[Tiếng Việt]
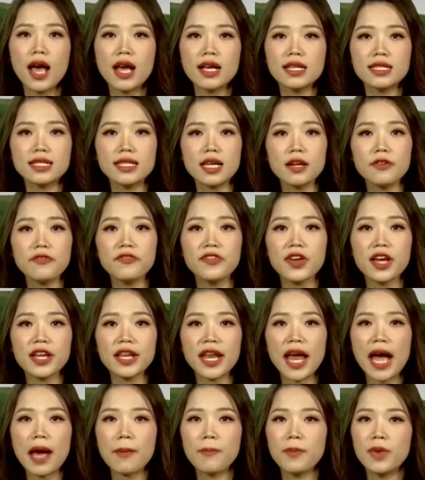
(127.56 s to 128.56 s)
Riêng phía
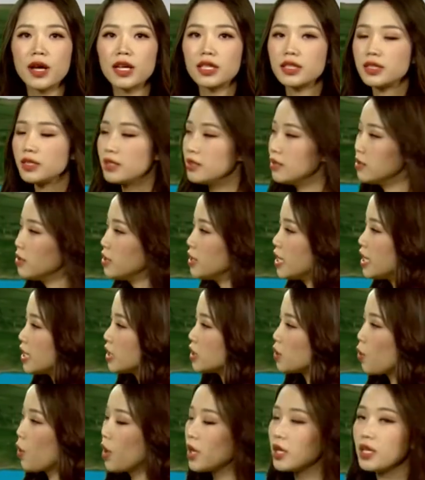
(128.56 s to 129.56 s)
Nam, từ Ninh
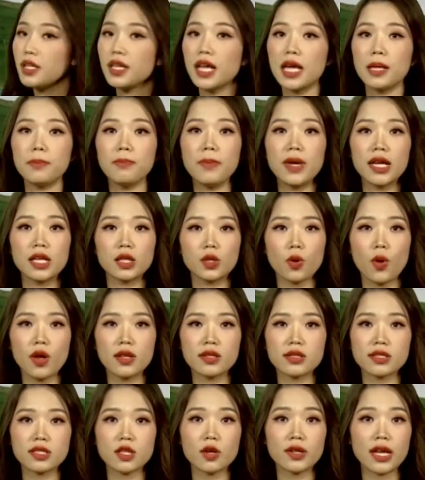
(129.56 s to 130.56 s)
Thuận đến Bình
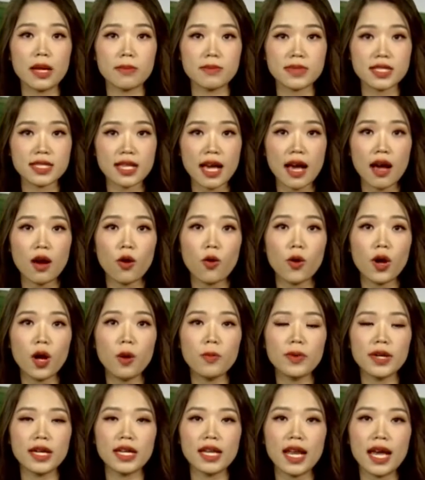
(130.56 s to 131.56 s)
Thuận do nằm xa khối không
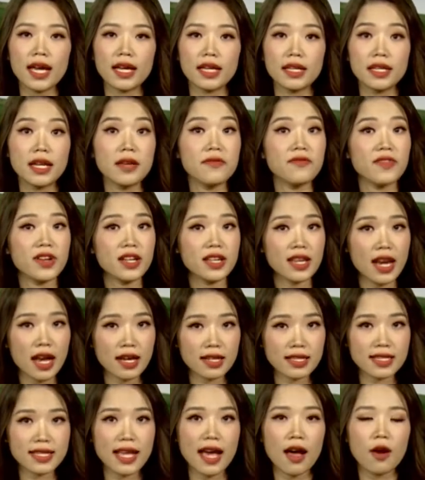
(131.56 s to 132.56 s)
khí lạnh nên vẫn nắng
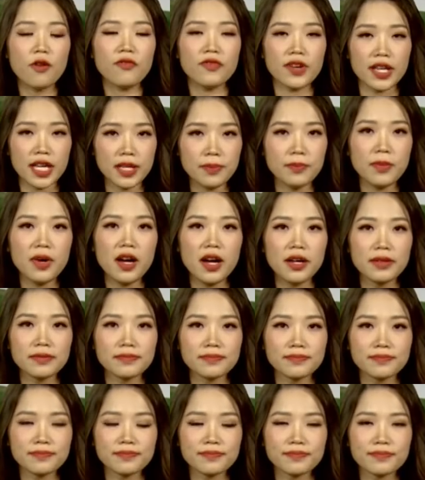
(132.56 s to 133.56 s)
giáo và ít mưa.
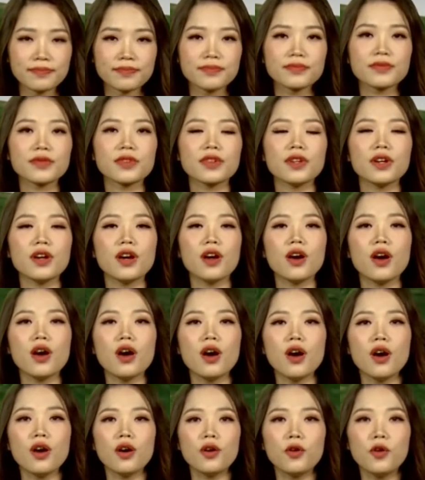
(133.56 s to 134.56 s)

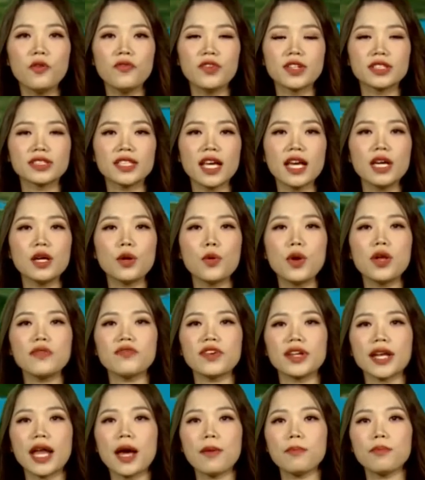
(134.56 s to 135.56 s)
Khu vực Tây Nguyên và
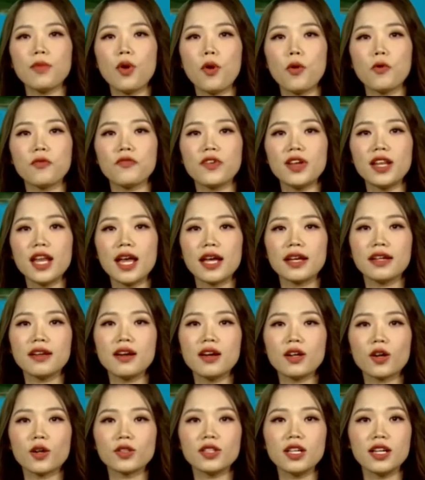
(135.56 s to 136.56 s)
Nam Bộ vẫn là
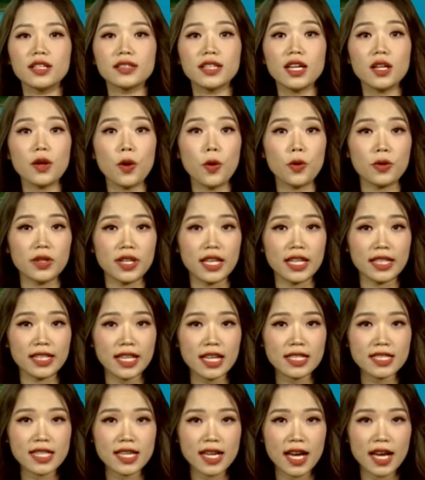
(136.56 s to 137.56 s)
nơi có thời tiết ổn định
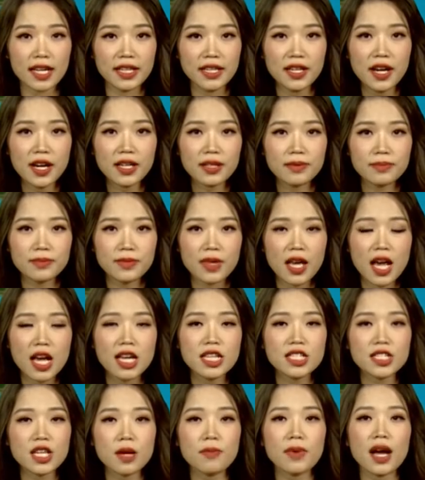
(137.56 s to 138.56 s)
nhất trên cả nước.
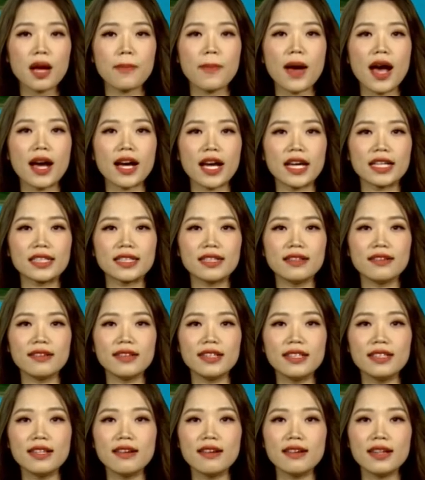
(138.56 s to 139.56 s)
Trong cả 3 ngày tới,
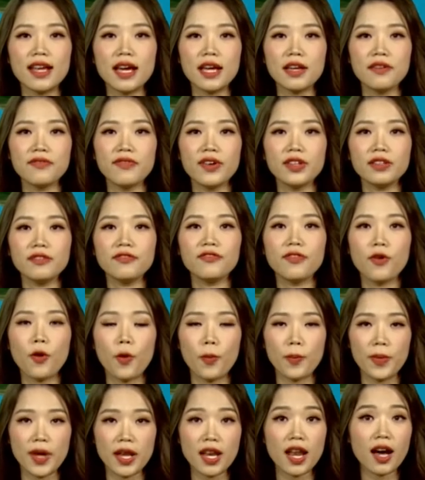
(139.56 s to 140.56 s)
nơi đây vẫn phổ
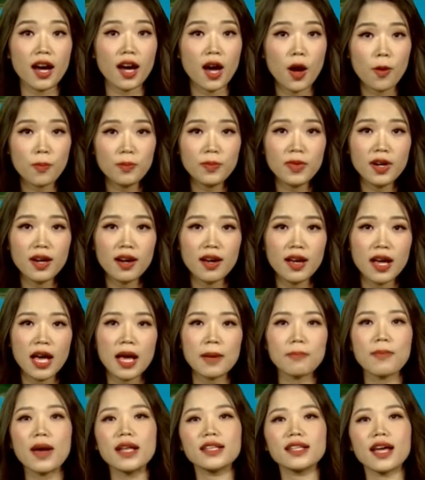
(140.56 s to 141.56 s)
biến là không mưa,
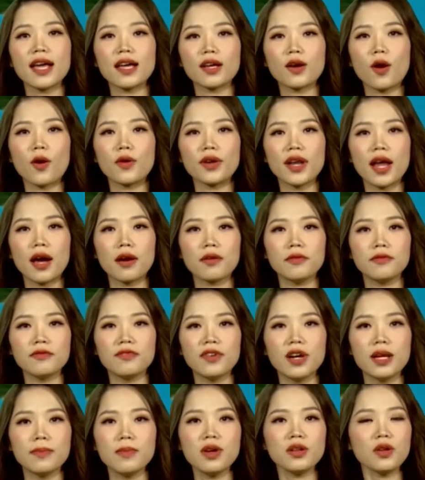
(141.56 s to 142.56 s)
ban ngày có nắng
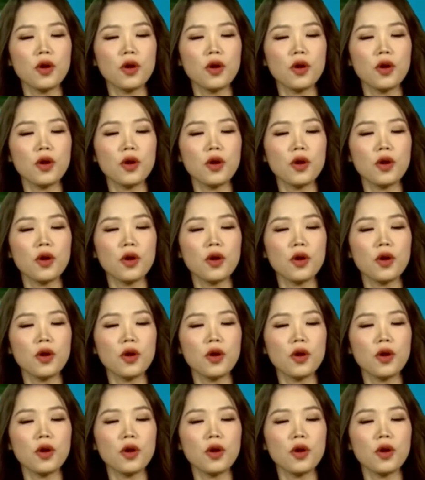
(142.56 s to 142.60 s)
với mức